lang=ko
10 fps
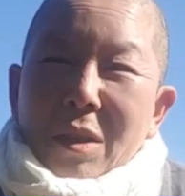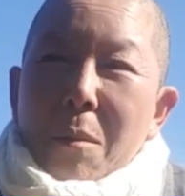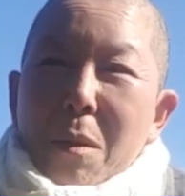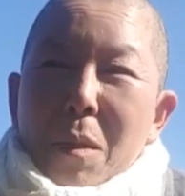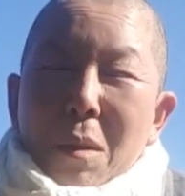
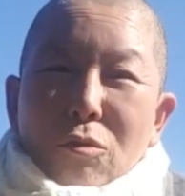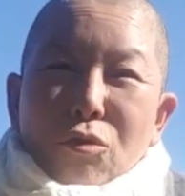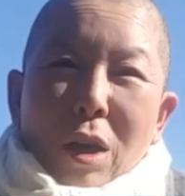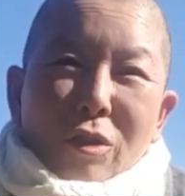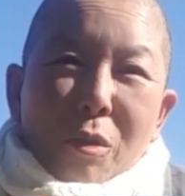300평만
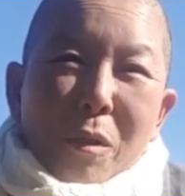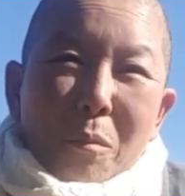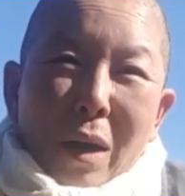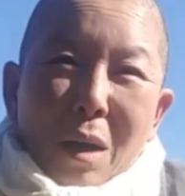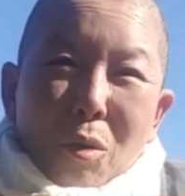두고 한 천평
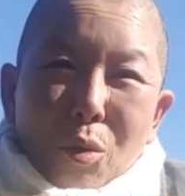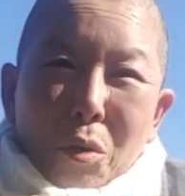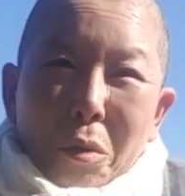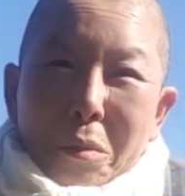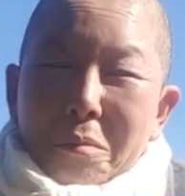
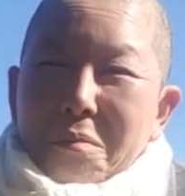팔아먹고